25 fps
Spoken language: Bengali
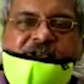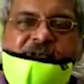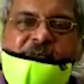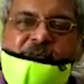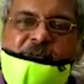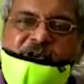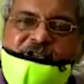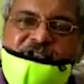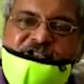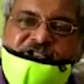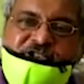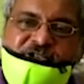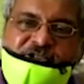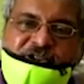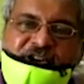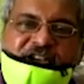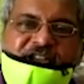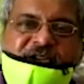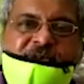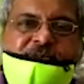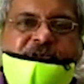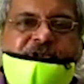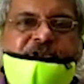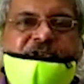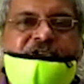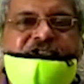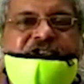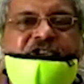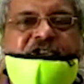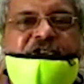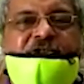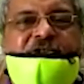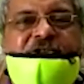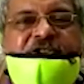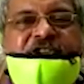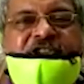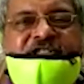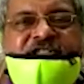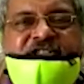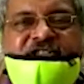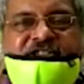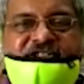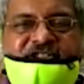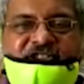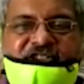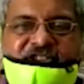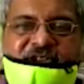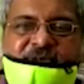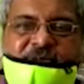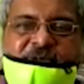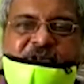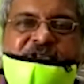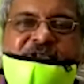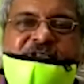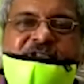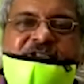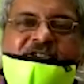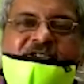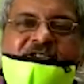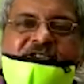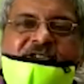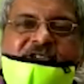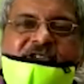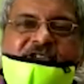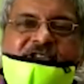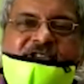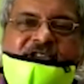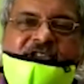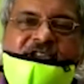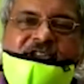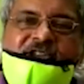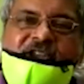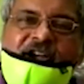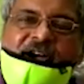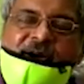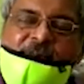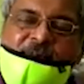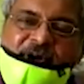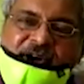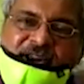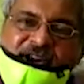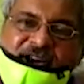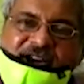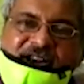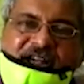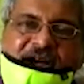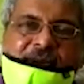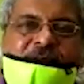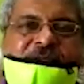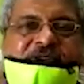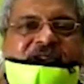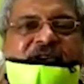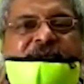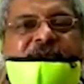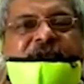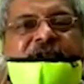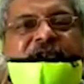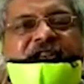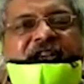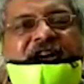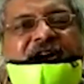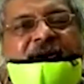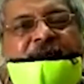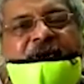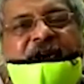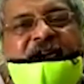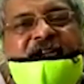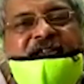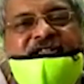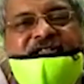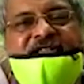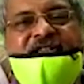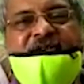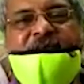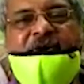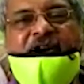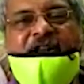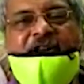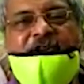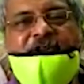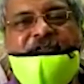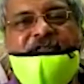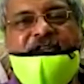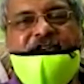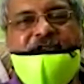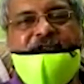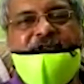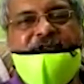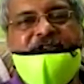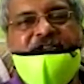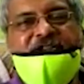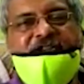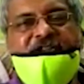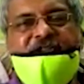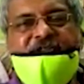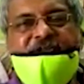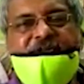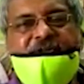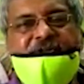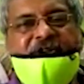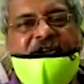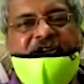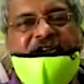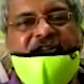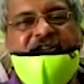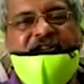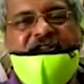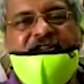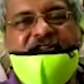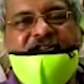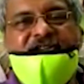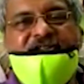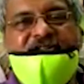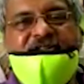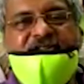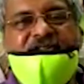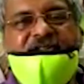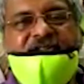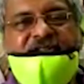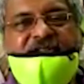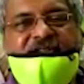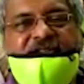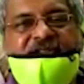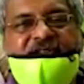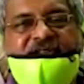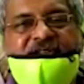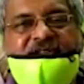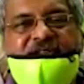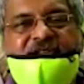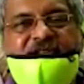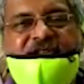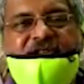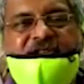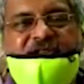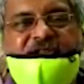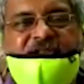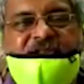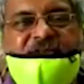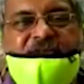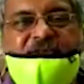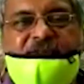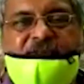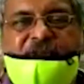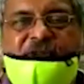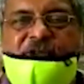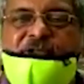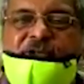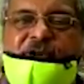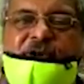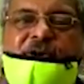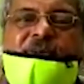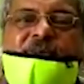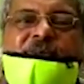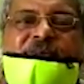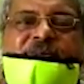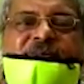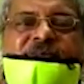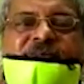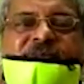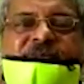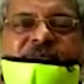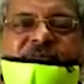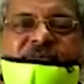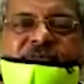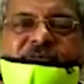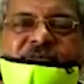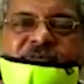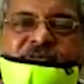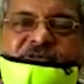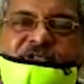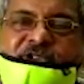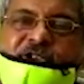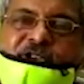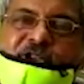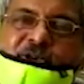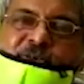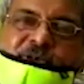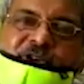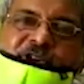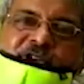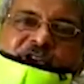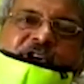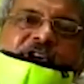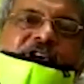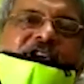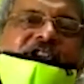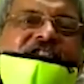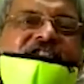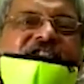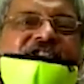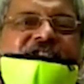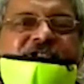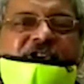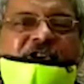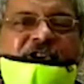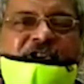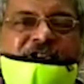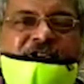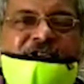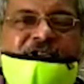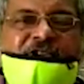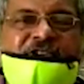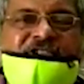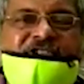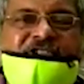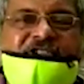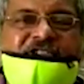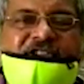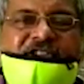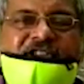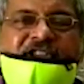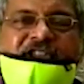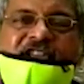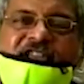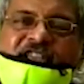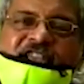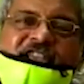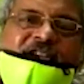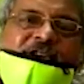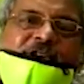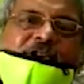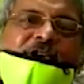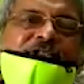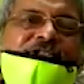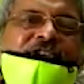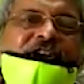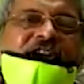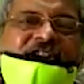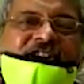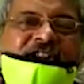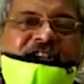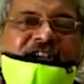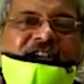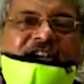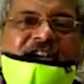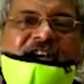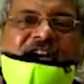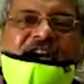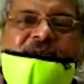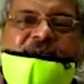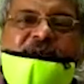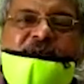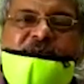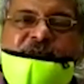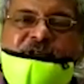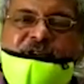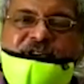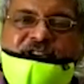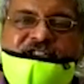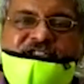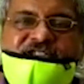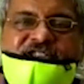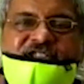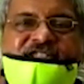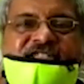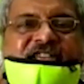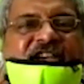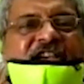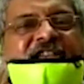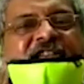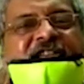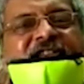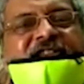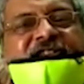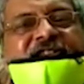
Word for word: মঞ্চে ওনাকে পরিচয় করিয়ে দিয়েছেন এবং আমার নামটা বলে আমাকে দিয়ে মাল্যদান করে ওনাকে প্রথম তৃণমূল কংগ্রেসে জয়েন করেছেন এই কথাটা আমি বলেছি তাই